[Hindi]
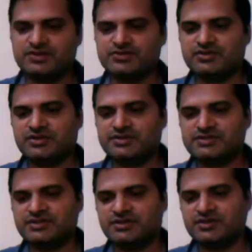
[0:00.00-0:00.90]
तो यहाँ
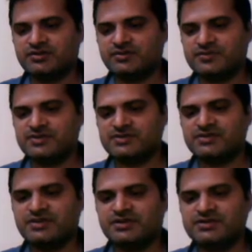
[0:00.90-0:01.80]
से आ गया हमारे पास
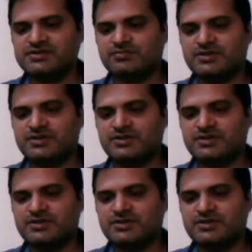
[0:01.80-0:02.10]
जेड इज